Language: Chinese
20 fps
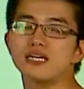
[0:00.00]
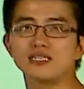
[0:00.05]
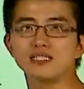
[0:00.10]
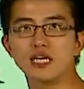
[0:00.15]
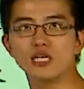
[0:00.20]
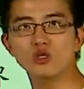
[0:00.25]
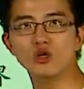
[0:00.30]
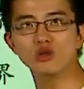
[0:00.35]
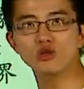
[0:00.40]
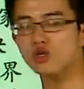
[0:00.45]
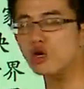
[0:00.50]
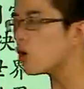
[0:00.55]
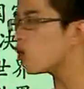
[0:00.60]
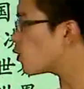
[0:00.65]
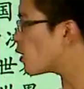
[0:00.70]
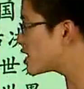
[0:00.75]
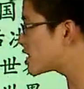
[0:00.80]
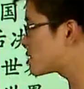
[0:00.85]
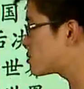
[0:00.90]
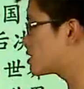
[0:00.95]
也就是说，
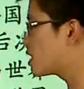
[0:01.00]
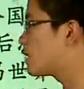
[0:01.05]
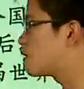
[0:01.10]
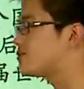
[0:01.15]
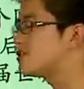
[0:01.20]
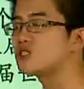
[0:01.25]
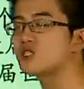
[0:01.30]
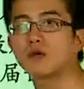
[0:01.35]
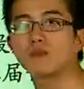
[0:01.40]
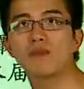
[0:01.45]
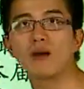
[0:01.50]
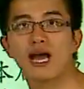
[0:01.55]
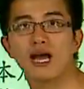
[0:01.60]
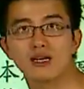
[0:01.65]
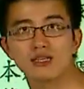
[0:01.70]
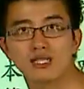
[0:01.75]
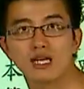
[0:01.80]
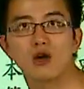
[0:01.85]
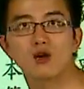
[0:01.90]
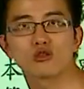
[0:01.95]
为什么要分成八
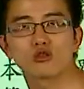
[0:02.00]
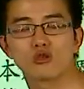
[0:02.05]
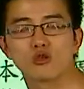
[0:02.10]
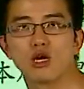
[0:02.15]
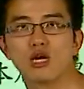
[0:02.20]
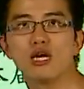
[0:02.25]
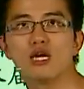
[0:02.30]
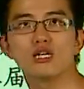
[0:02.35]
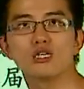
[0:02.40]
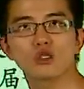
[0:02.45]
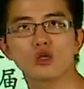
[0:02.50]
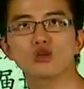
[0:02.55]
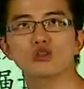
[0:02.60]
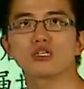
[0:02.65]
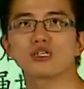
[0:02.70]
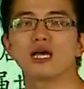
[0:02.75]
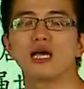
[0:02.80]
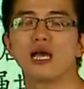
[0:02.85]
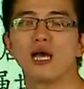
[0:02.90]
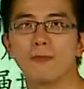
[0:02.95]
个小组？就
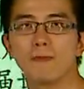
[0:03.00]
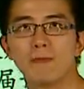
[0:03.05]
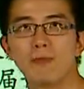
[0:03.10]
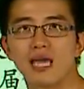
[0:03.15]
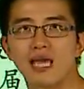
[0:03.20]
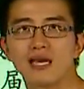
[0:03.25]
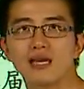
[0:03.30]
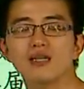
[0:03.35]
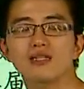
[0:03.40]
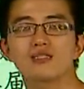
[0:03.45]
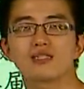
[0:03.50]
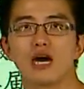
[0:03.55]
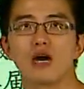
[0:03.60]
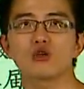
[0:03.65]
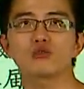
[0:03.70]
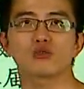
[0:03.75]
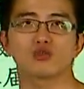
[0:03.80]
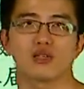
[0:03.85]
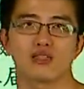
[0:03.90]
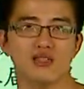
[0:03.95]
是每个小
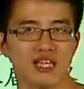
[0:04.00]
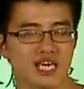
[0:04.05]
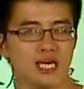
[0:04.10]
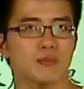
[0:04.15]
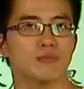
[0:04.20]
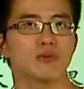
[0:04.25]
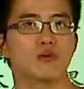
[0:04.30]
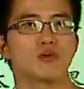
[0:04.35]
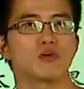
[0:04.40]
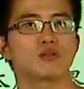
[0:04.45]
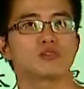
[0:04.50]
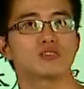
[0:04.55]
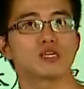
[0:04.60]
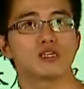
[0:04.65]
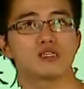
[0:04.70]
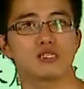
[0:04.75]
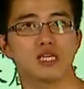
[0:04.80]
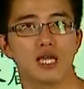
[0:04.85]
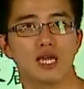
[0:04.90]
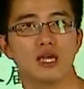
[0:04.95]
组的内部
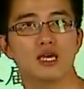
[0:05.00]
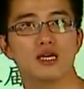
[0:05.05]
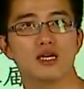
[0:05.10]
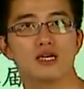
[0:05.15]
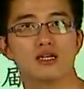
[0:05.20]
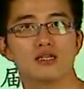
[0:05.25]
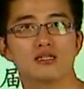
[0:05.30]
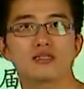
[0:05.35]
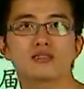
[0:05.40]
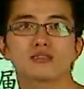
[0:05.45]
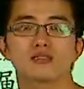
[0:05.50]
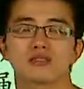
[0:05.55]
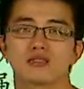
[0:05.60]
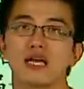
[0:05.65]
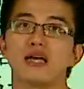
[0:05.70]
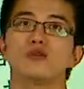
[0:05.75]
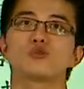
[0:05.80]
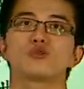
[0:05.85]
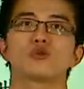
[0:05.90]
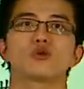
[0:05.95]
进行
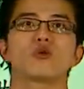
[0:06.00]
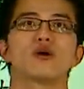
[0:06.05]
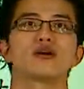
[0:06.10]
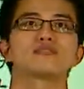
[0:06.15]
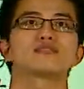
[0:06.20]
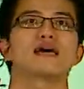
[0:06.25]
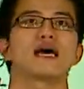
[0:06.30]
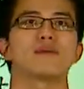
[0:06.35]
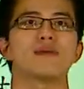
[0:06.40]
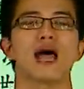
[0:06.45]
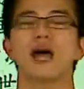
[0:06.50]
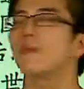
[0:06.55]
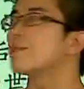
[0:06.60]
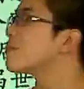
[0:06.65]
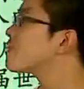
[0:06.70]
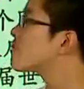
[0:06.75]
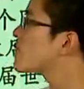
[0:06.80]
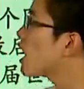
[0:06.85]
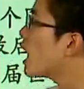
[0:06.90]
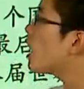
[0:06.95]
单循环赛吧。嗯。